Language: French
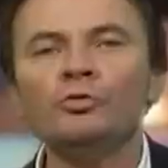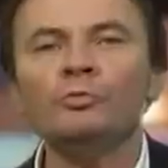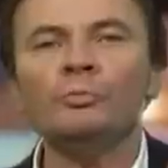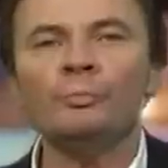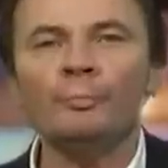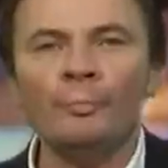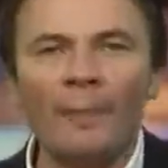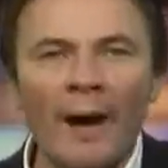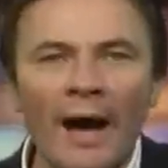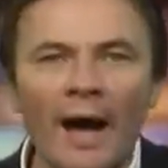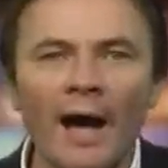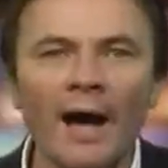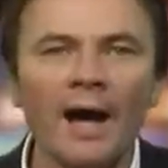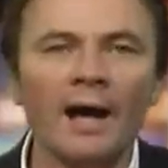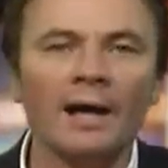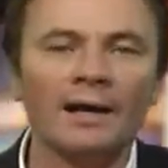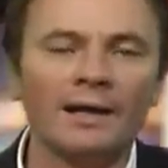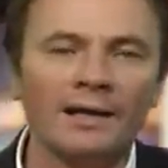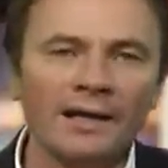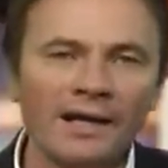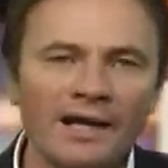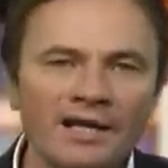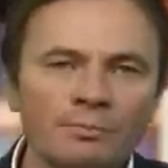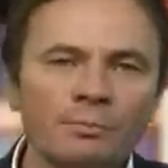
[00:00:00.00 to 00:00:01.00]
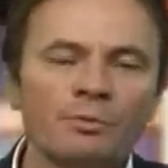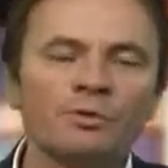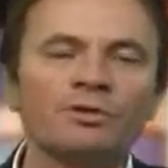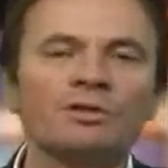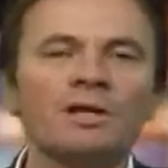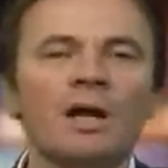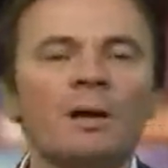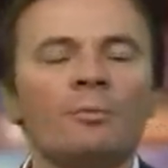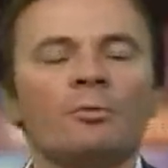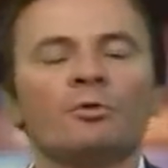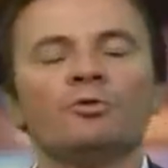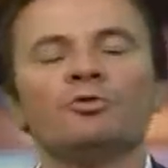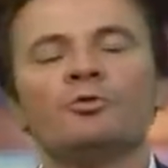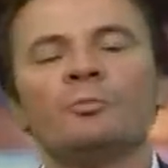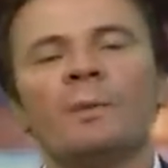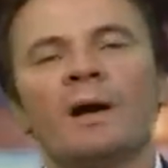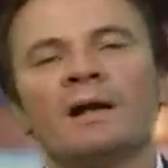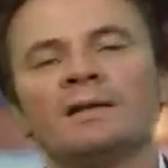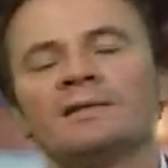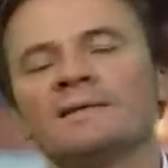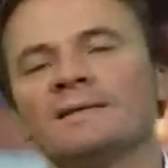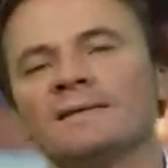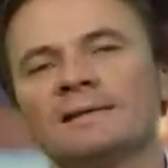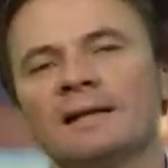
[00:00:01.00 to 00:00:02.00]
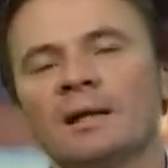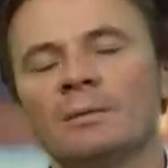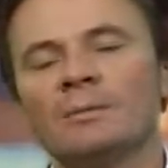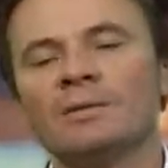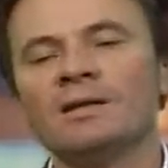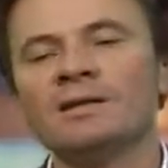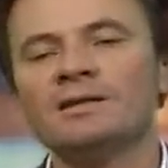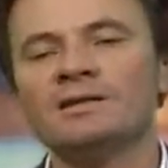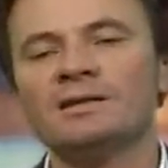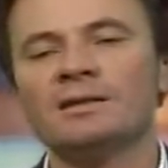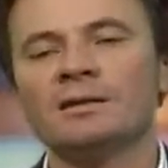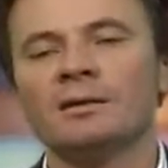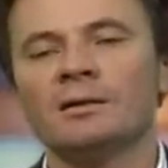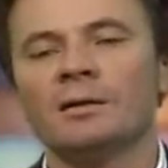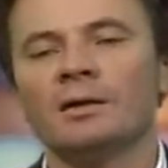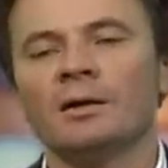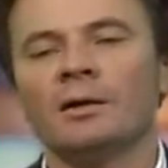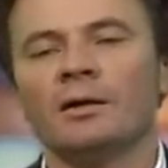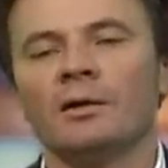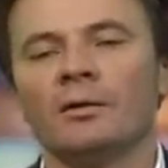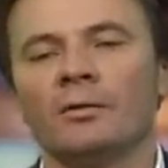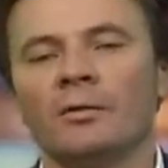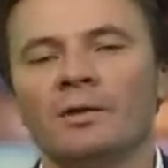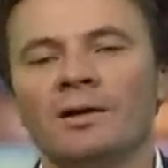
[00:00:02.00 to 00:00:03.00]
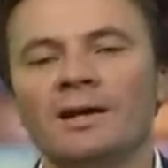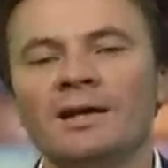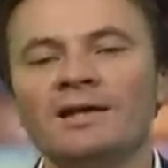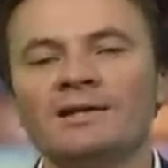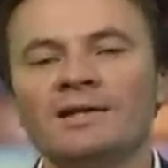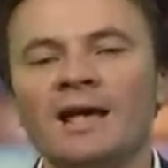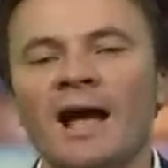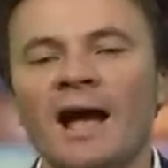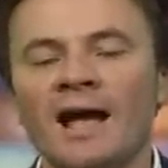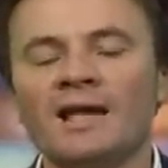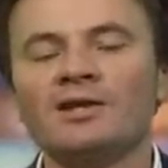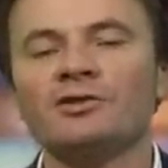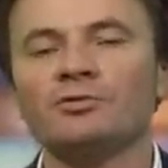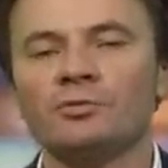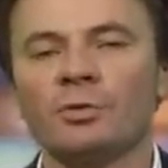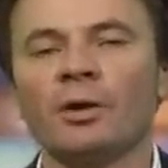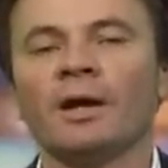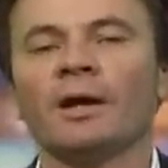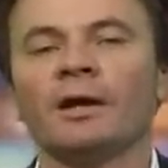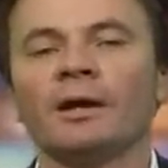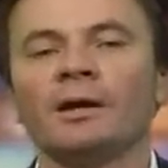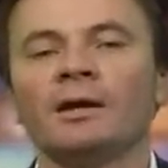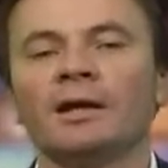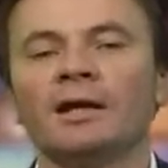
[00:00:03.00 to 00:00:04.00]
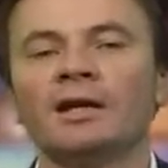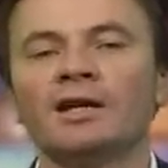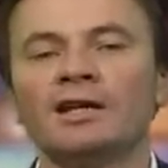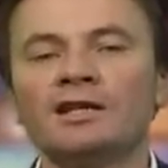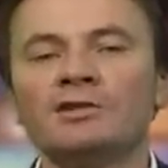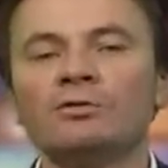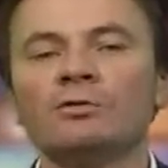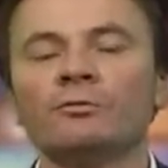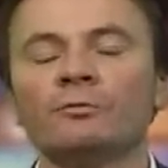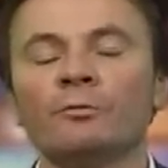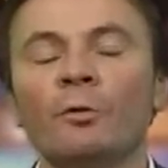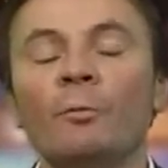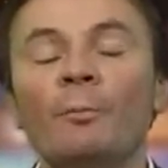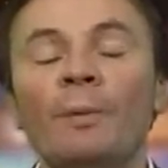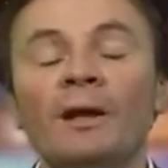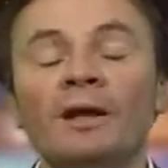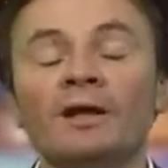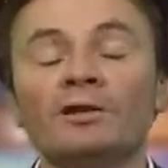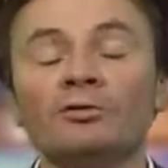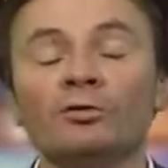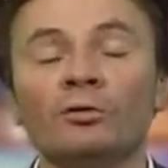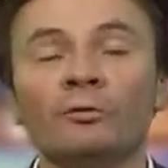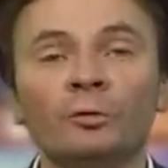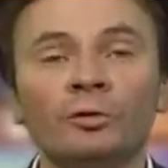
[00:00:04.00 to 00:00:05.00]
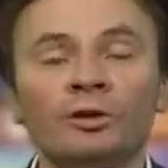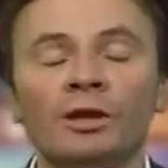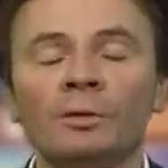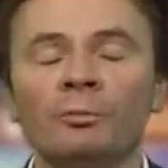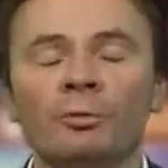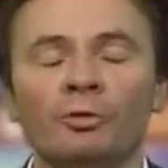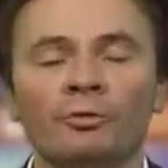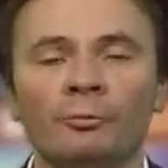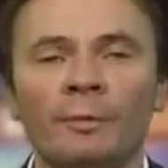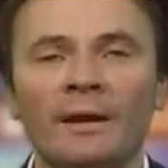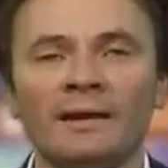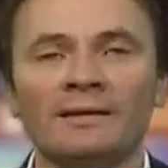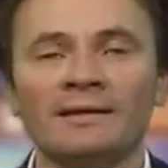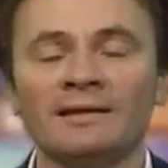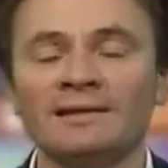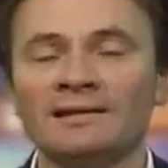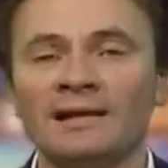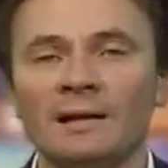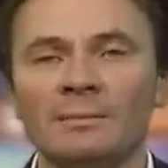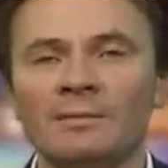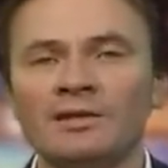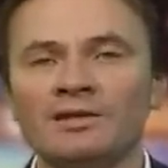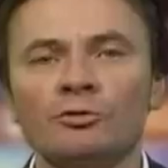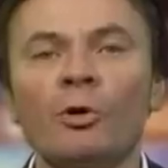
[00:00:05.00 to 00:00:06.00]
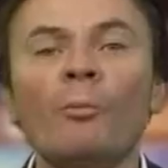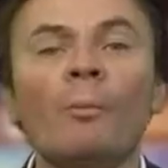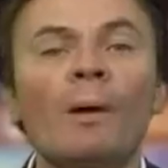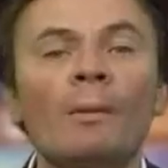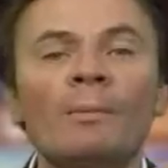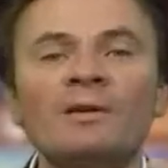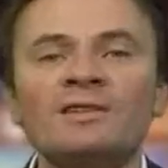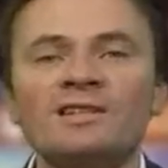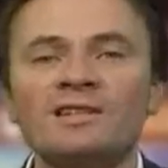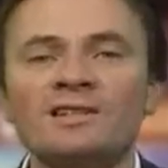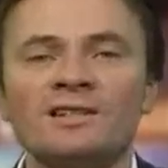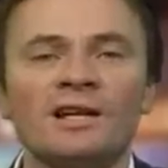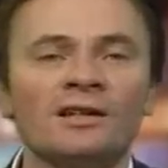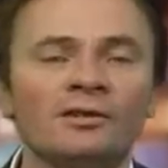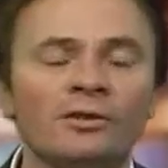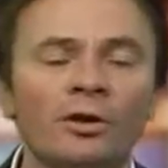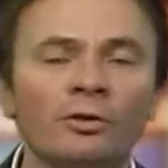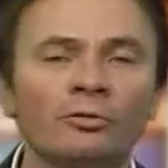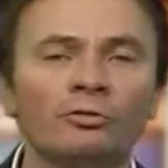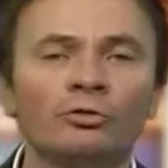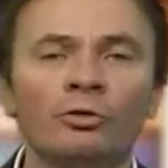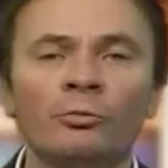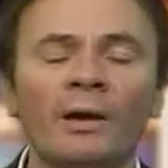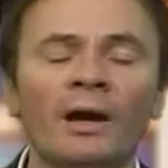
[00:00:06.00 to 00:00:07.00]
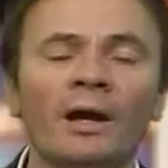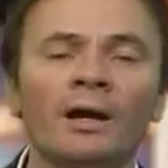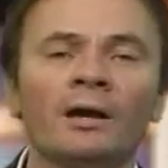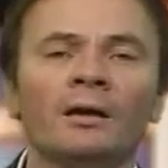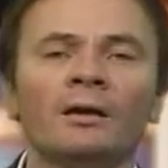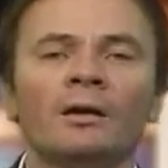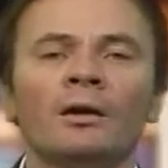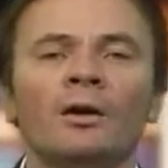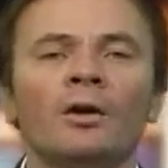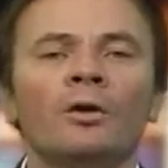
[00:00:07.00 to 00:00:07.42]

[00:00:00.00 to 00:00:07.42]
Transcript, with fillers: par les responsables du parti islamiste euh, les a rassurés et qu'ils ont, ils ont voté pour ce parti islamiste non pas parce qu'ils attendent demain